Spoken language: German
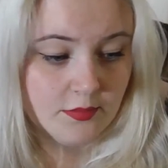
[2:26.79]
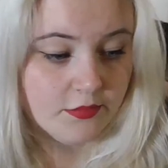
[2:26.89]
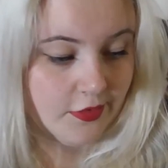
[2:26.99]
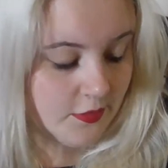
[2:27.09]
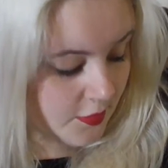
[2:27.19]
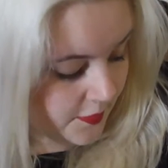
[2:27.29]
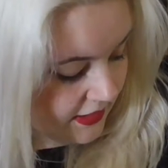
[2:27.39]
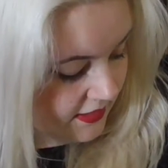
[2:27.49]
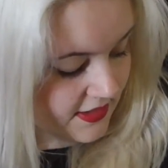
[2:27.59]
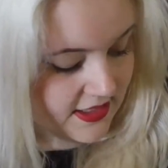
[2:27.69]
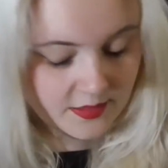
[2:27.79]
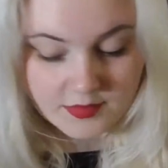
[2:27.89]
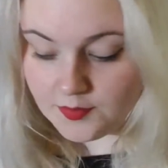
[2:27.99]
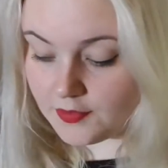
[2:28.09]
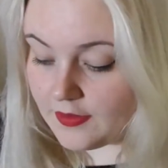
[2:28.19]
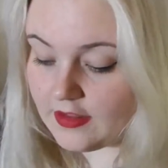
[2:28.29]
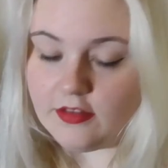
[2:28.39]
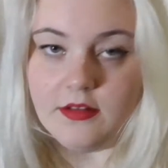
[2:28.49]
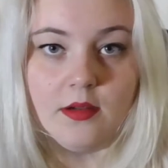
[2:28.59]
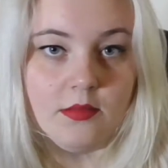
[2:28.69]
Muss ich mich mal näher mit
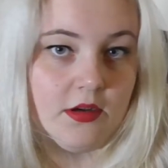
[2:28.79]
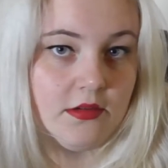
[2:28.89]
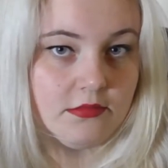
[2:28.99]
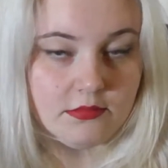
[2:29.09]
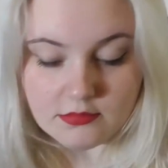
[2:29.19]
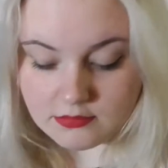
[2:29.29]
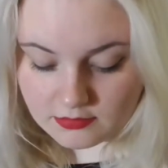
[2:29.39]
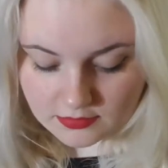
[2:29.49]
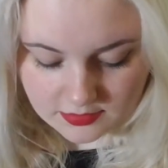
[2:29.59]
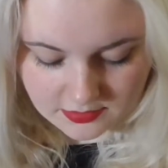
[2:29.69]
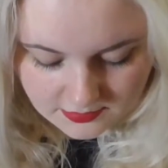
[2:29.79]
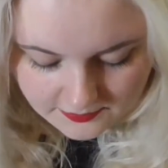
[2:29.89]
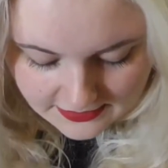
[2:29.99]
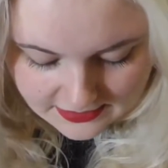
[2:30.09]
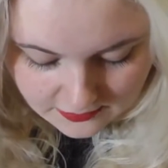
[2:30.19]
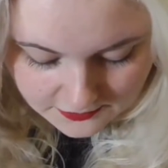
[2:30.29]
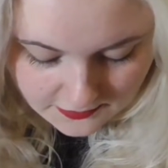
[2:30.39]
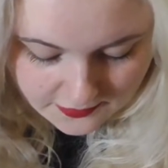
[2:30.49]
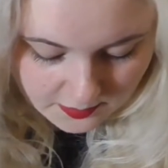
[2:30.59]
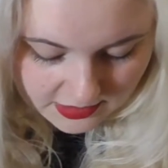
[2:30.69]
befassen, aber ne, werde ich auf
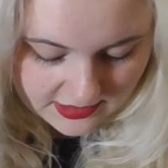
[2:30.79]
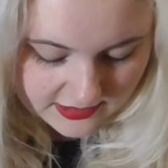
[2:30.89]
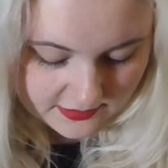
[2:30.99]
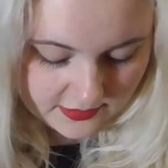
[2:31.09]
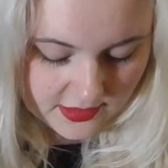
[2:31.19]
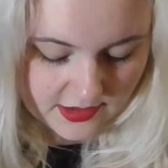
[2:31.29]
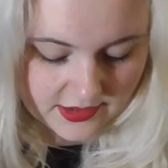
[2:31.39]
jeden Fall behalten.